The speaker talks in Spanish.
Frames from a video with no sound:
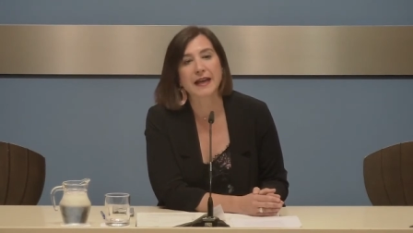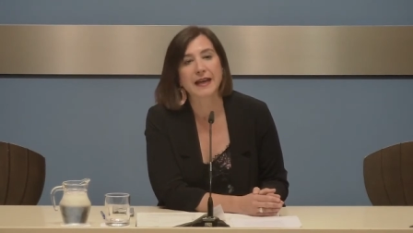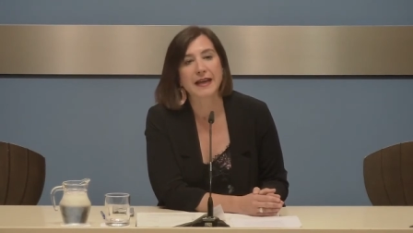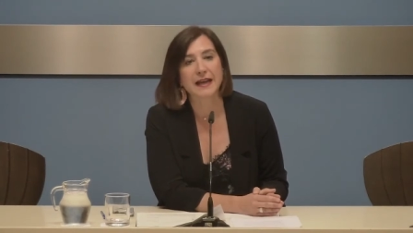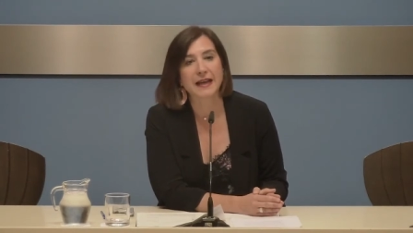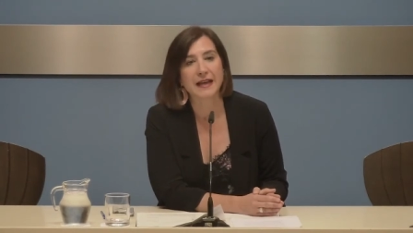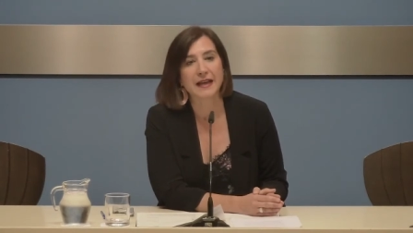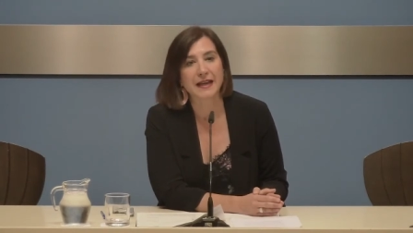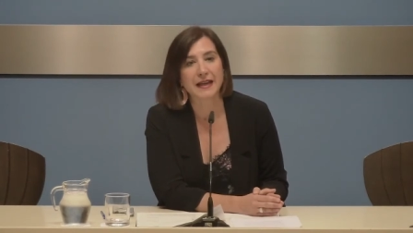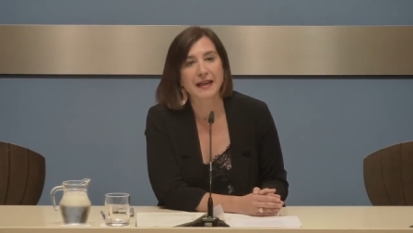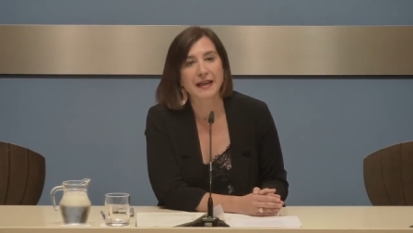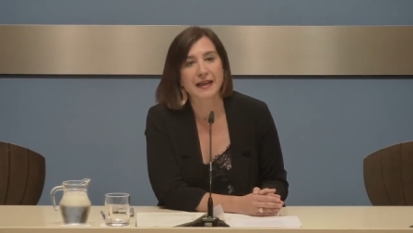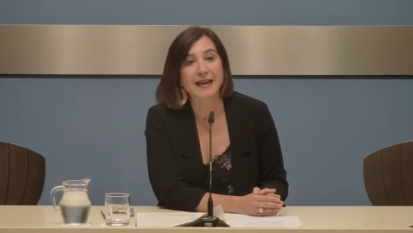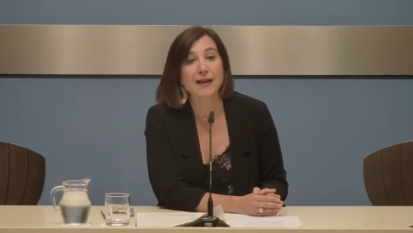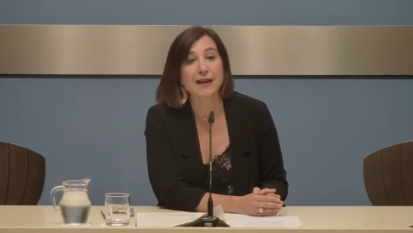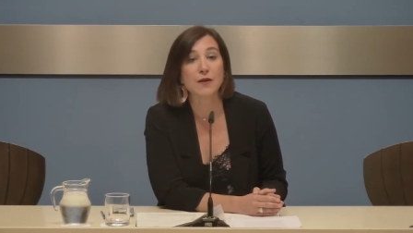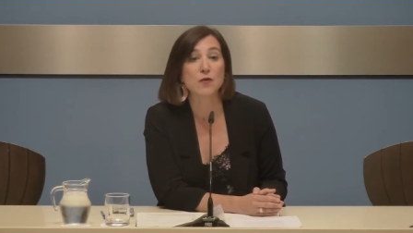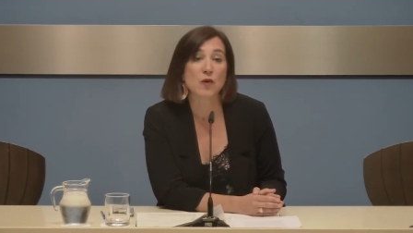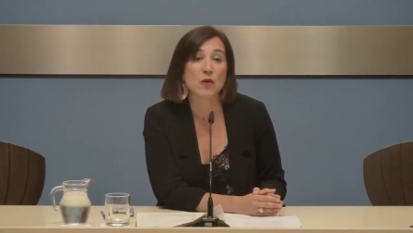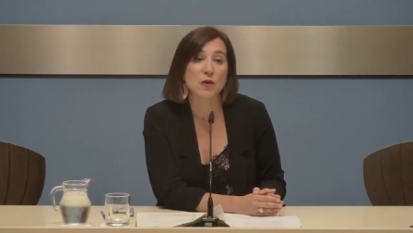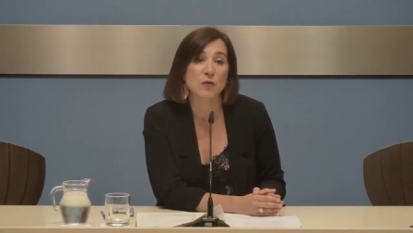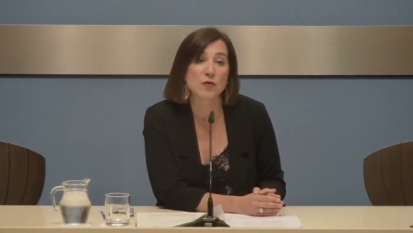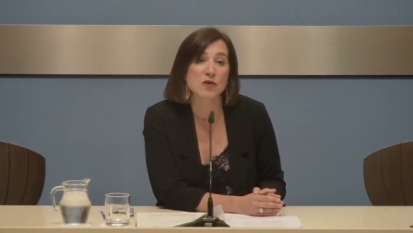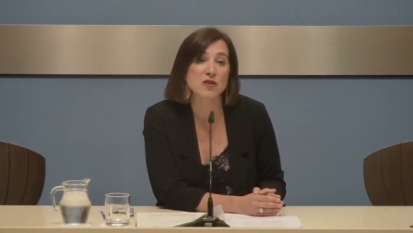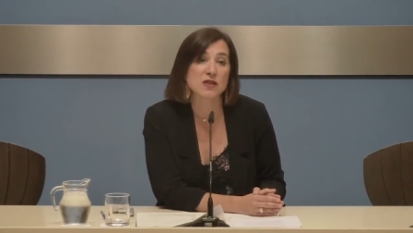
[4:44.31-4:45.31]
eh, el
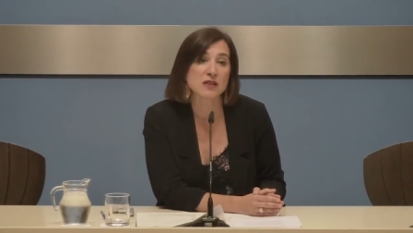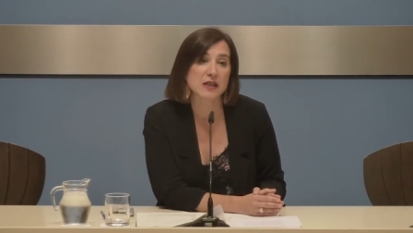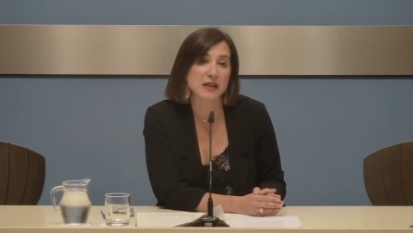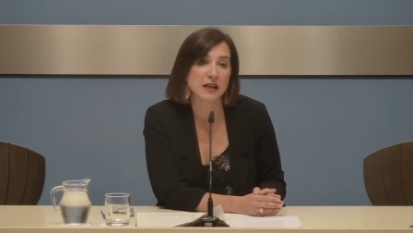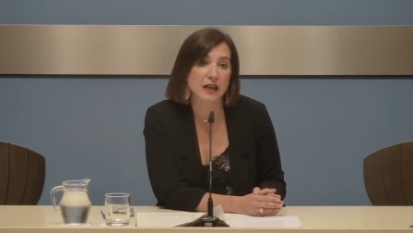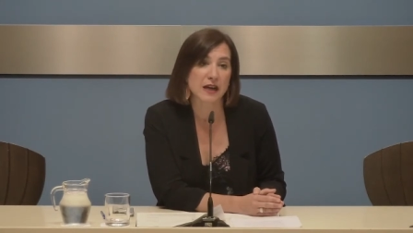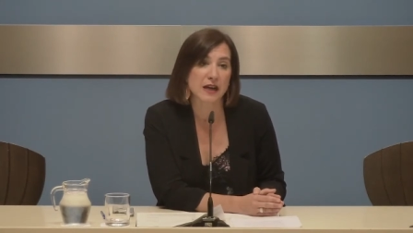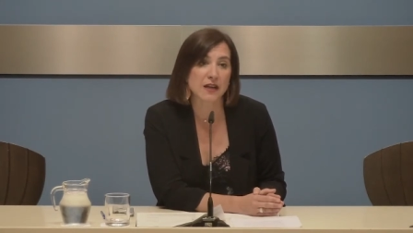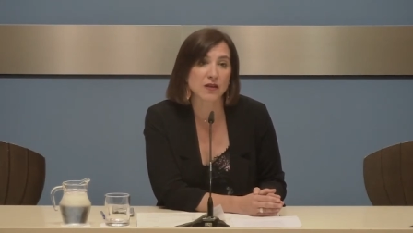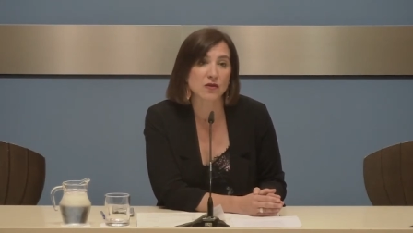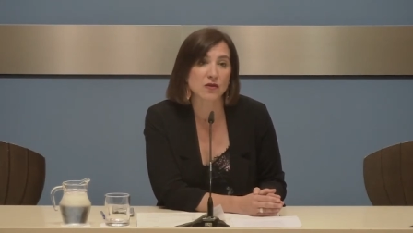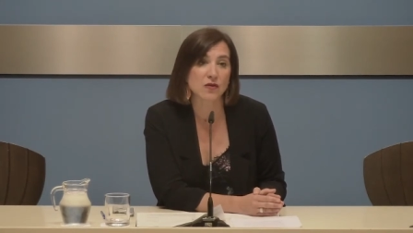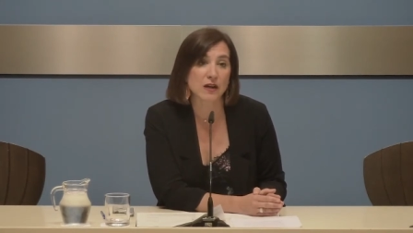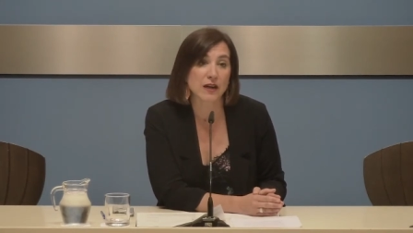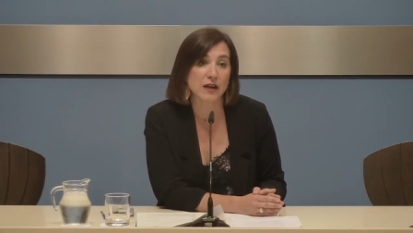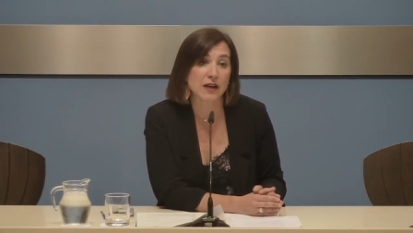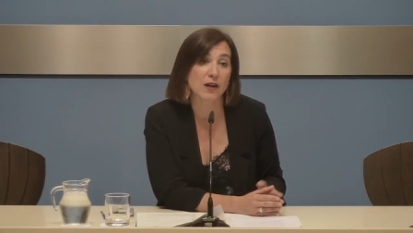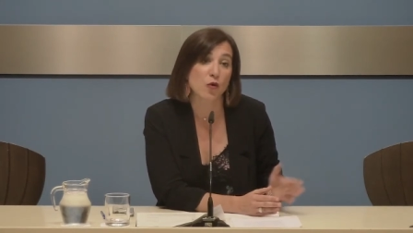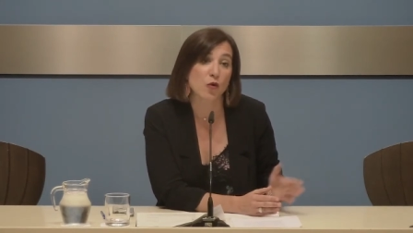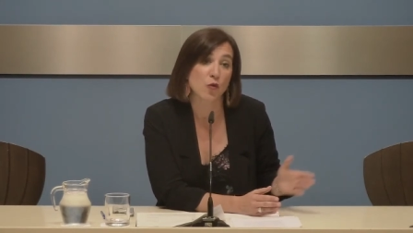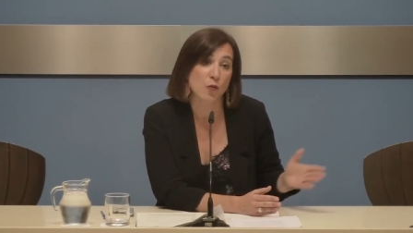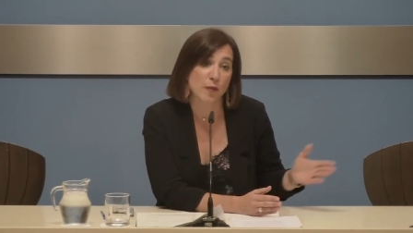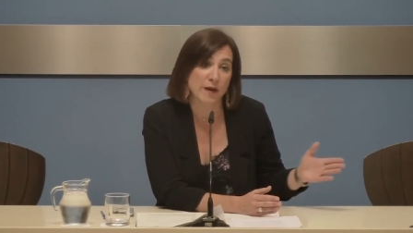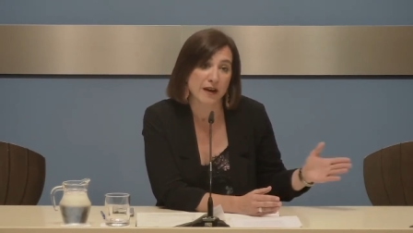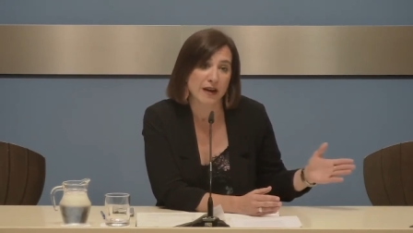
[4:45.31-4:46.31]
nuevo escenario que
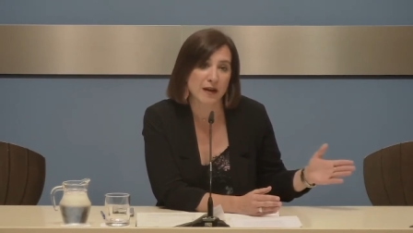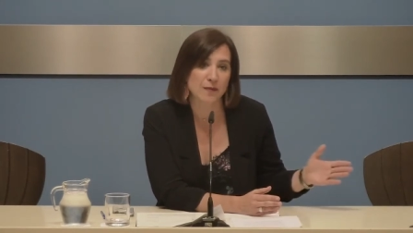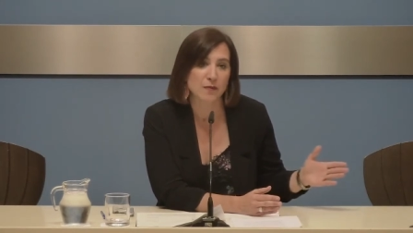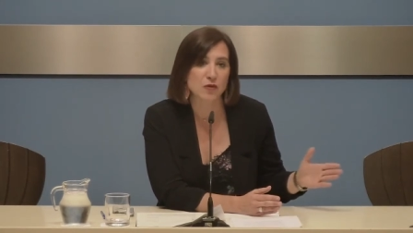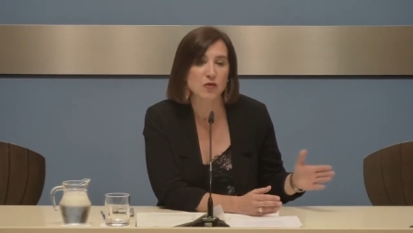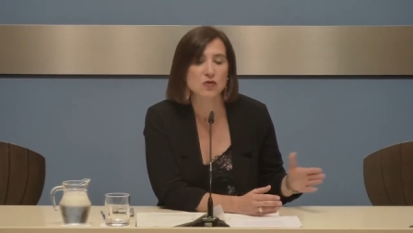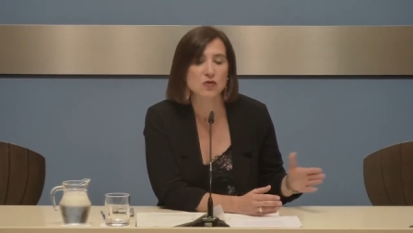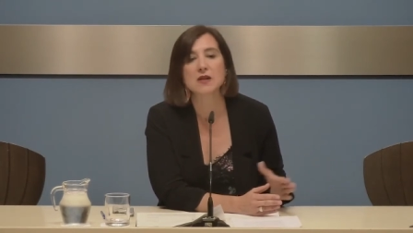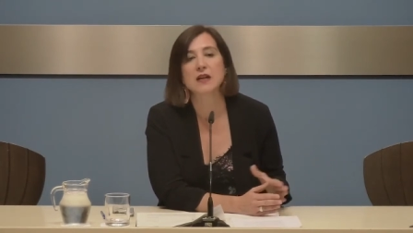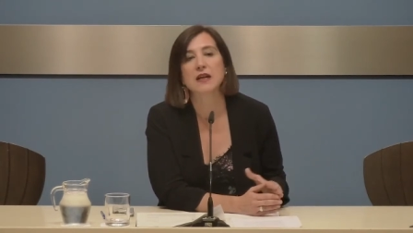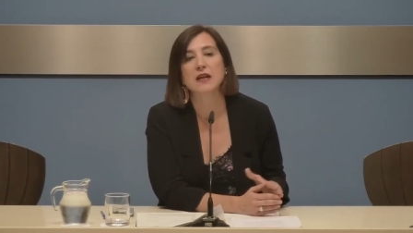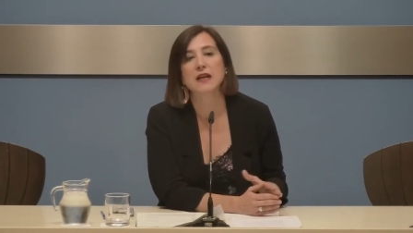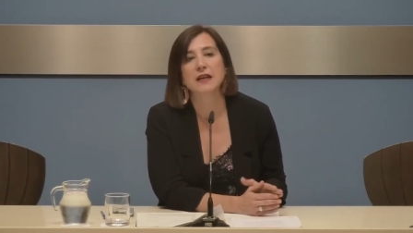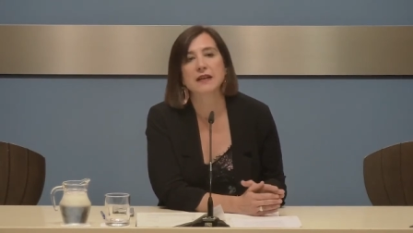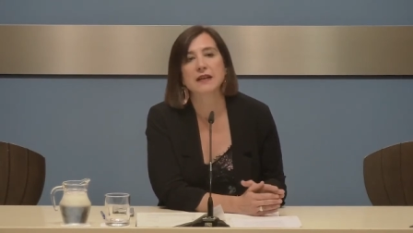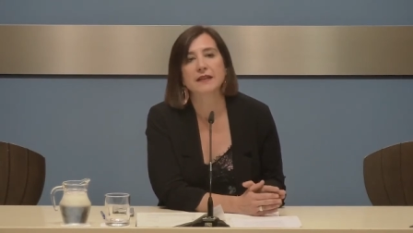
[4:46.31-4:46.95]
recuperamos